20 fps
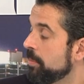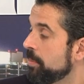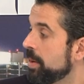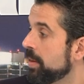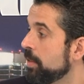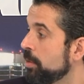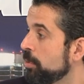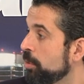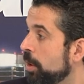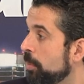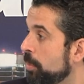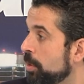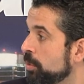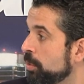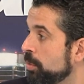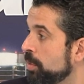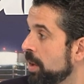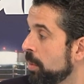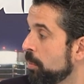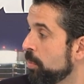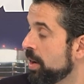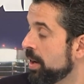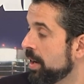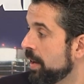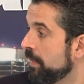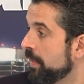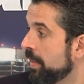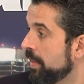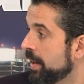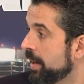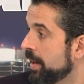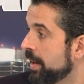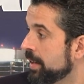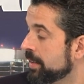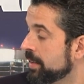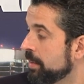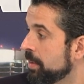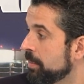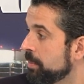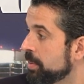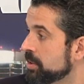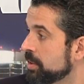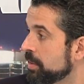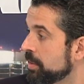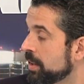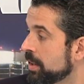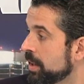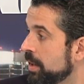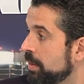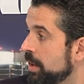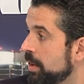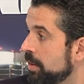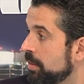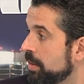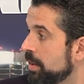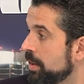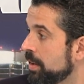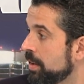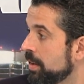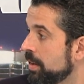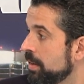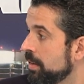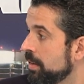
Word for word: perdido una oportunidad muy grande de crear también puestos de trabajo. hacer el